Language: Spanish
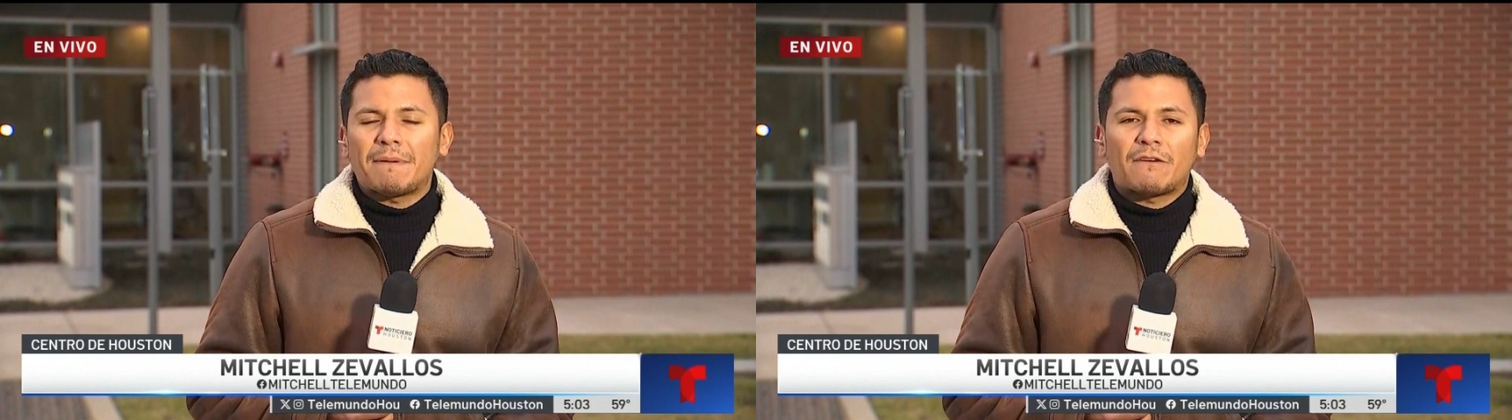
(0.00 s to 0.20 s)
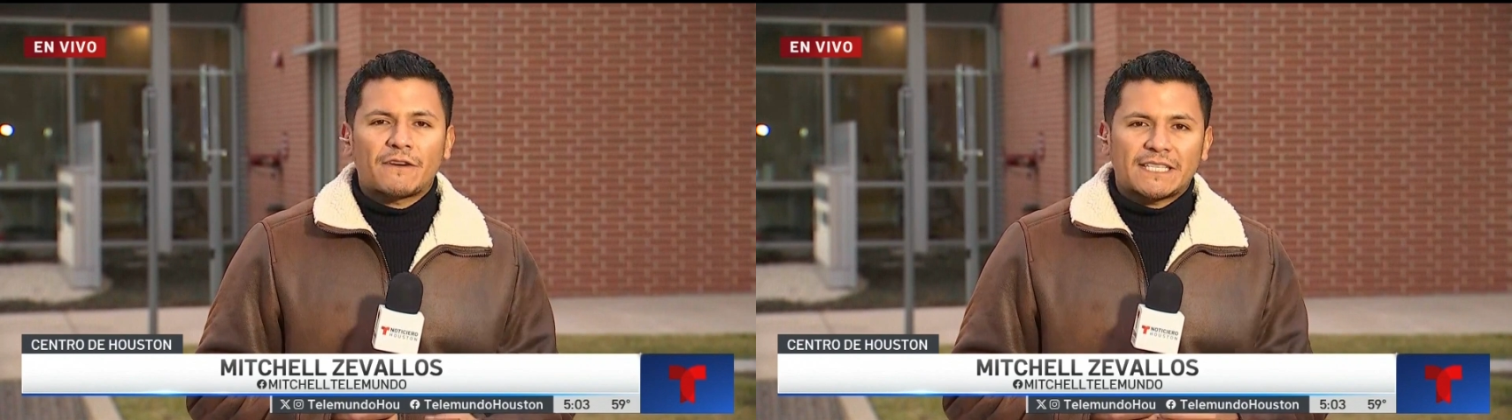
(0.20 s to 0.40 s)

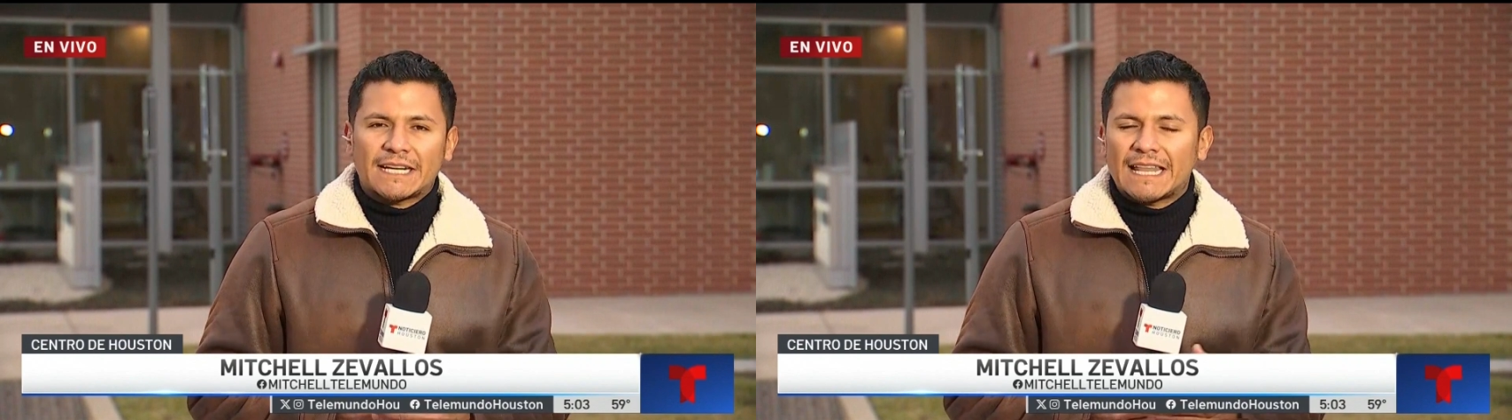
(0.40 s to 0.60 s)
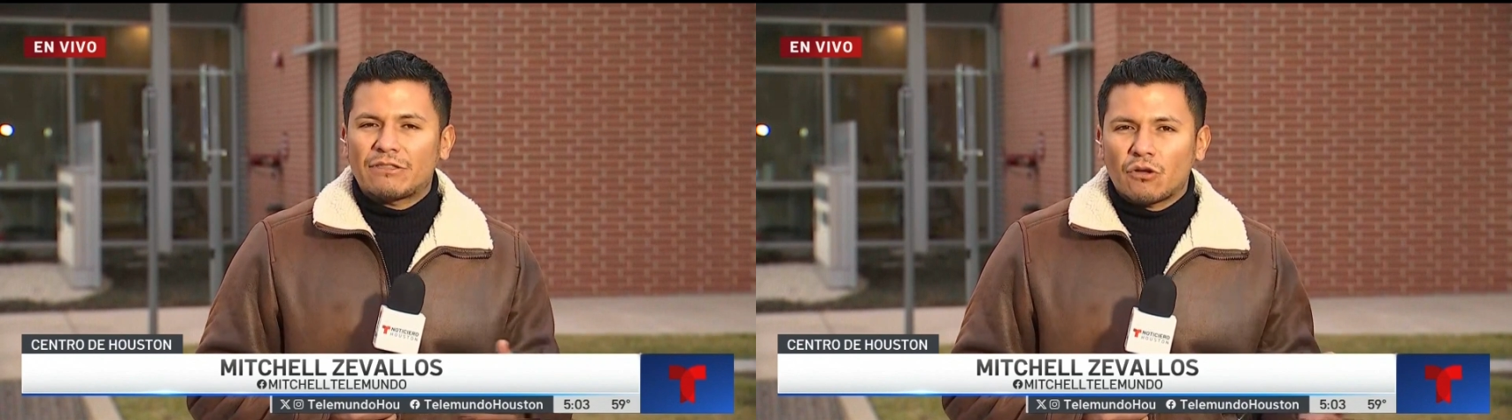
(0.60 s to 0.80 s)
para
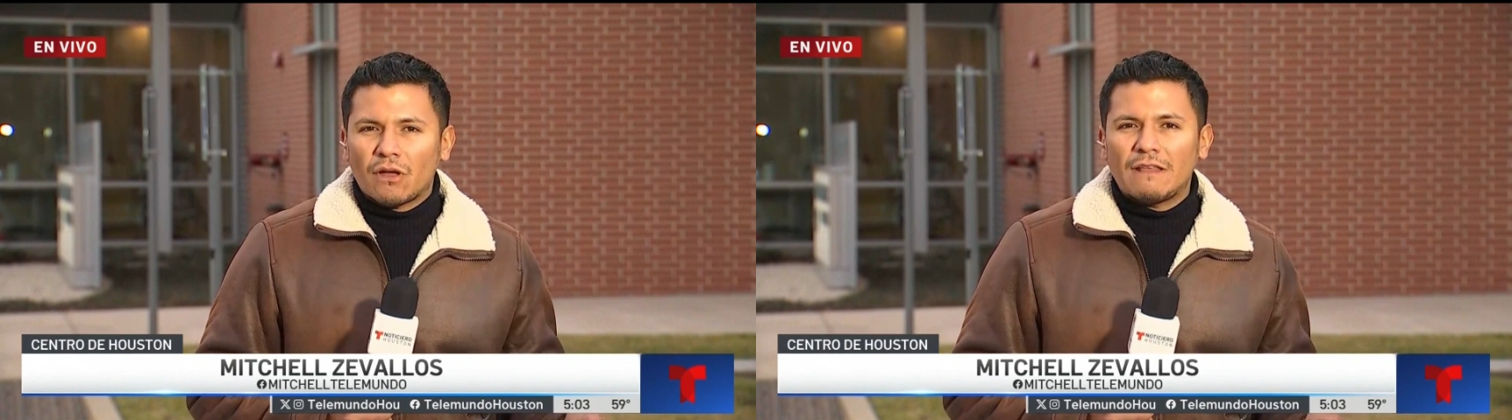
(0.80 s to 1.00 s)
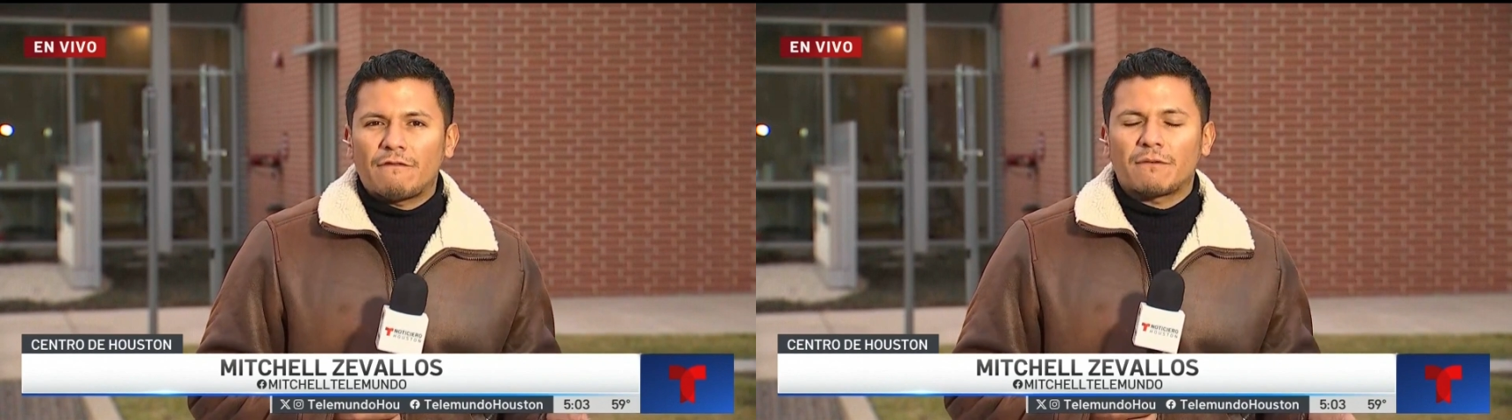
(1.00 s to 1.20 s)
ofrecerle
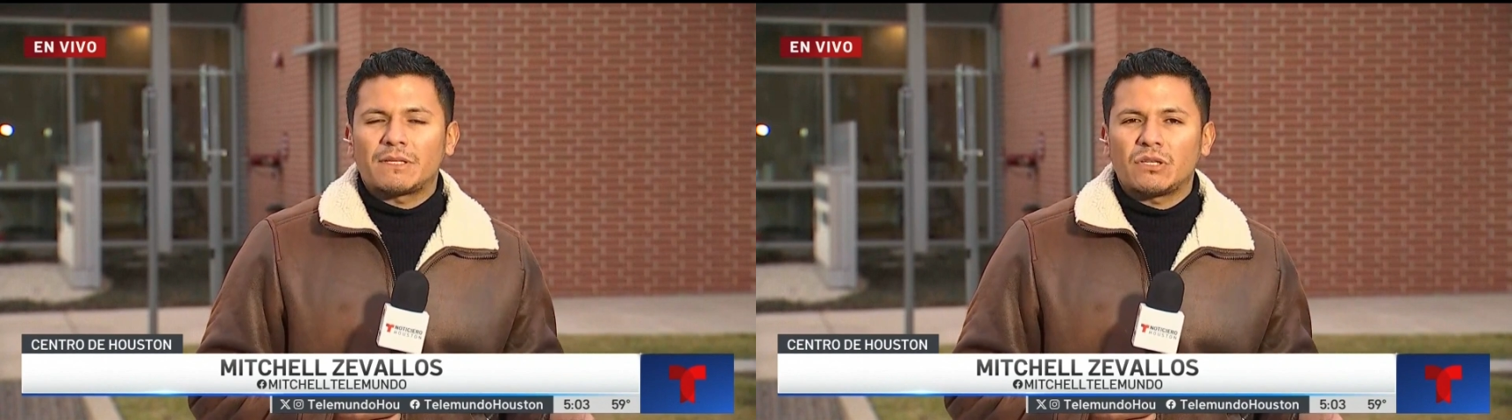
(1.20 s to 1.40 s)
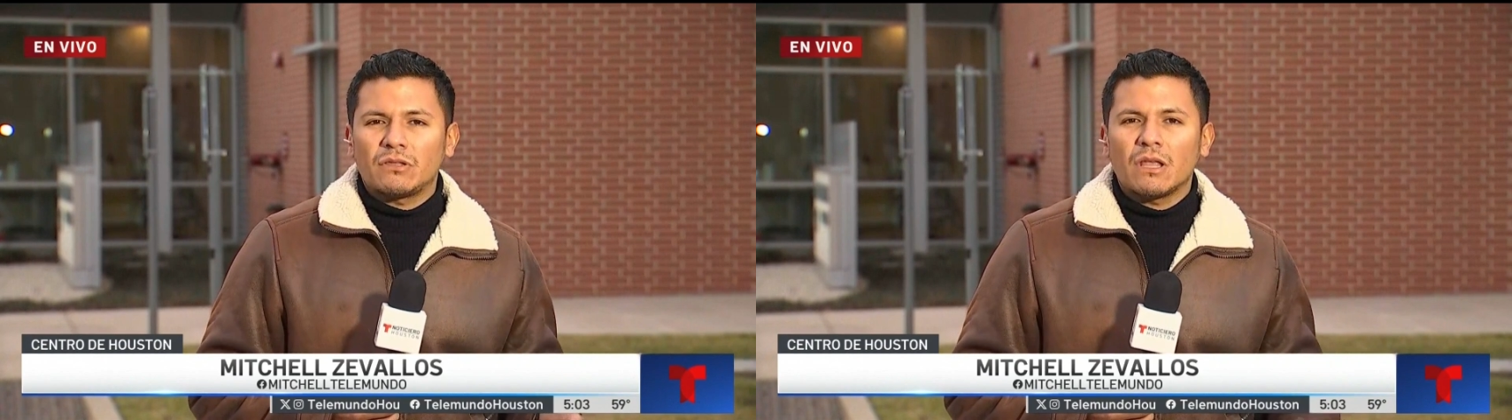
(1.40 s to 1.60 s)
toda la
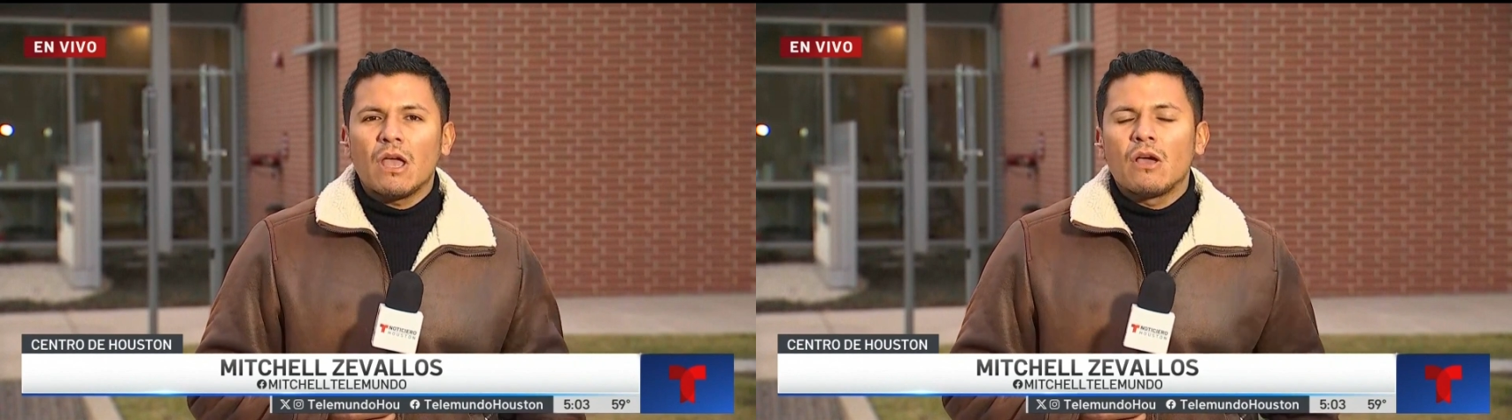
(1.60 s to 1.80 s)
información